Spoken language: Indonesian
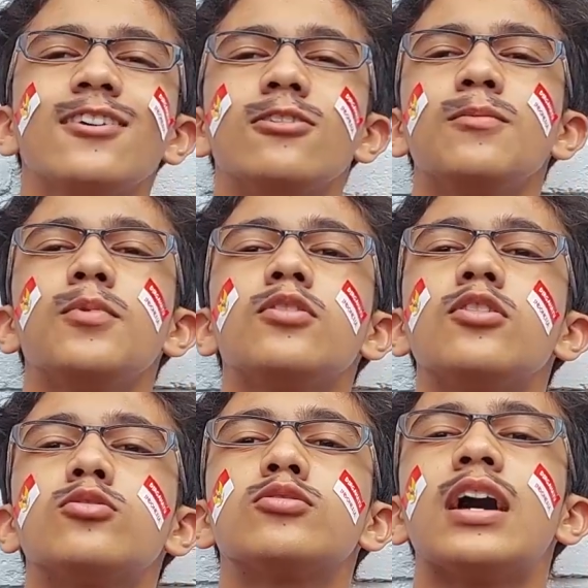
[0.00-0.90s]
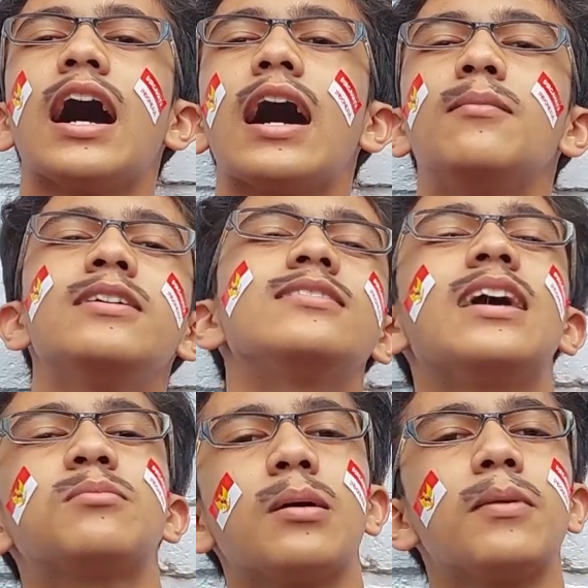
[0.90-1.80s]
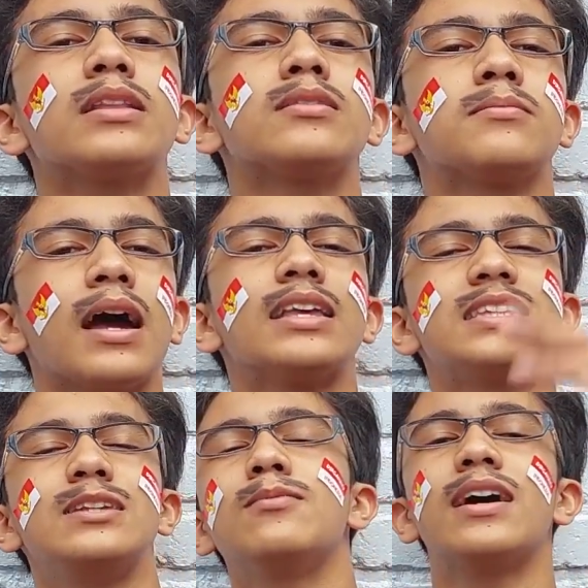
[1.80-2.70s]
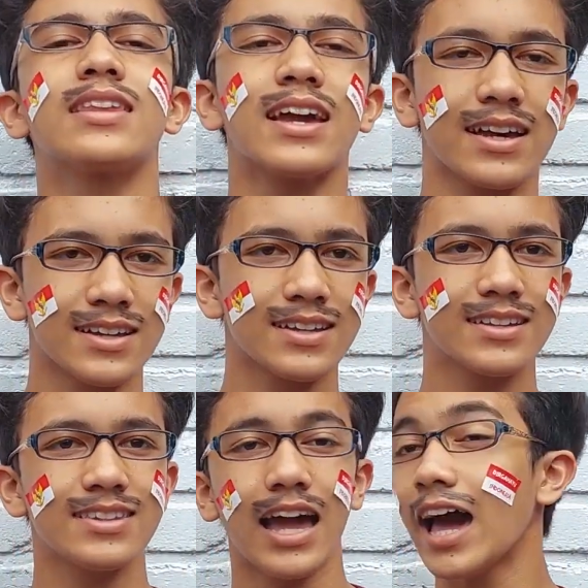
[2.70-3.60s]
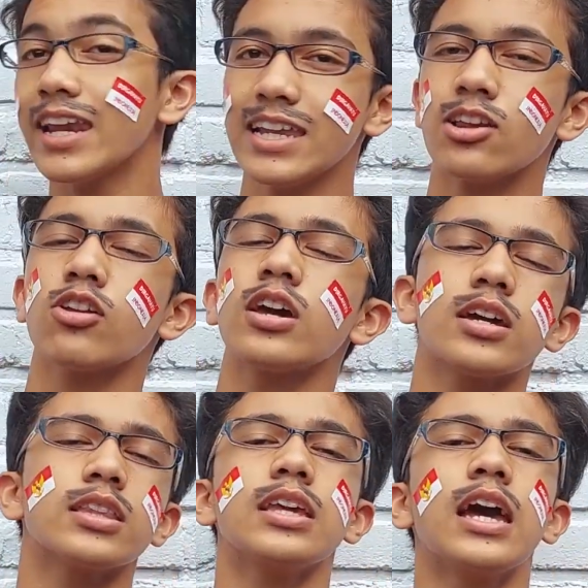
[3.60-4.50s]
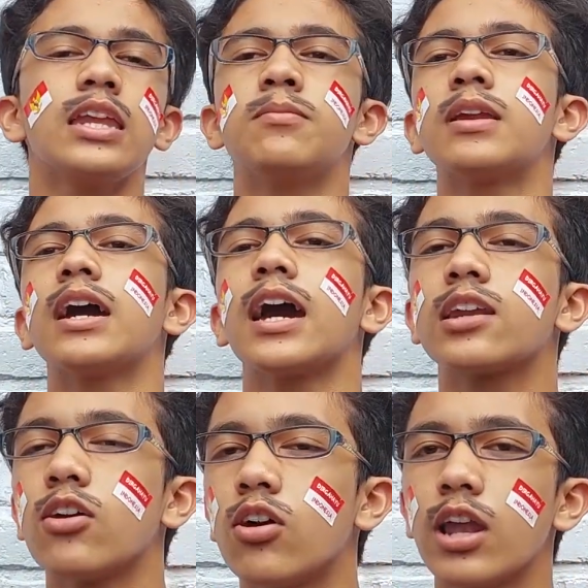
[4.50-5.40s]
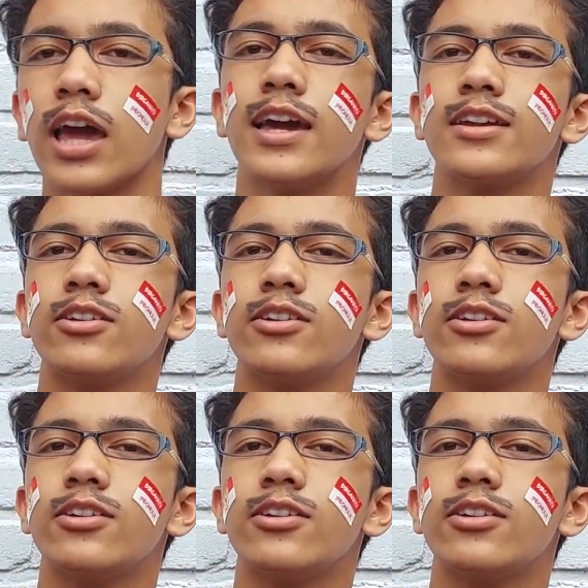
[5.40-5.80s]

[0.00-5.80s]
Kerupuk Dodo sudah habis dan Mamat masih banyak. Jadi ronde ketiga dimenangkan oleh